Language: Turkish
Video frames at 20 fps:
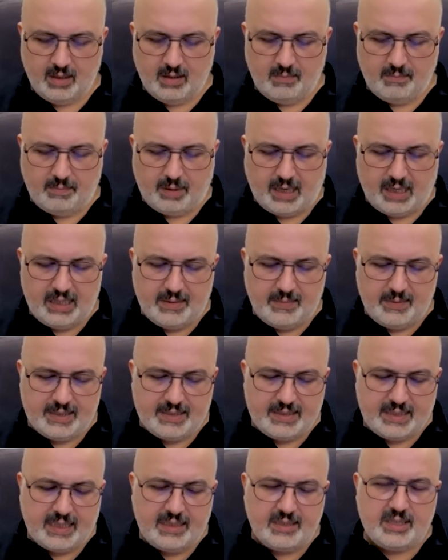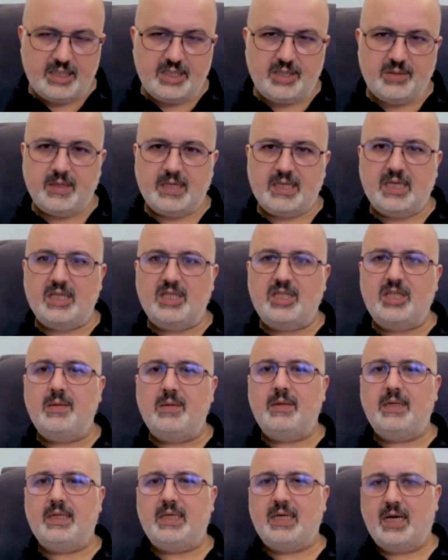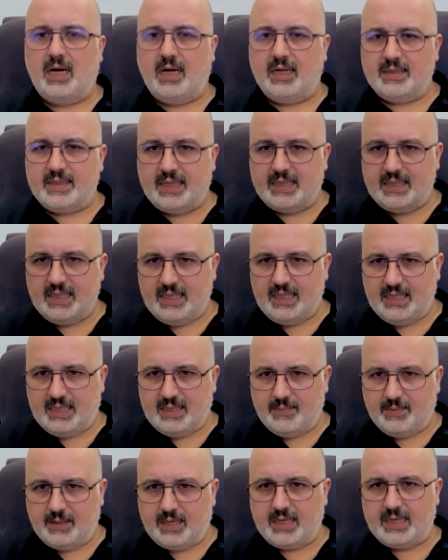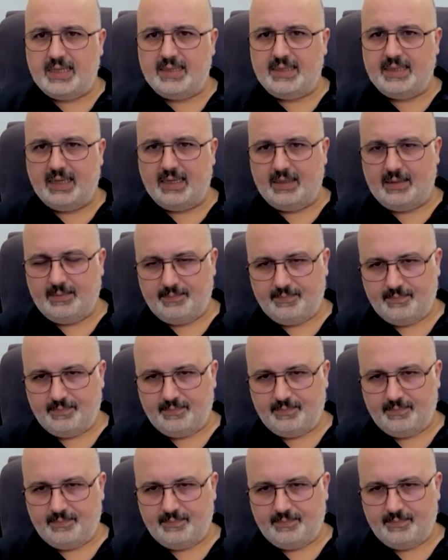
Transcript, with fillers: Parlamenter rejime geçilmediği andan itibaren de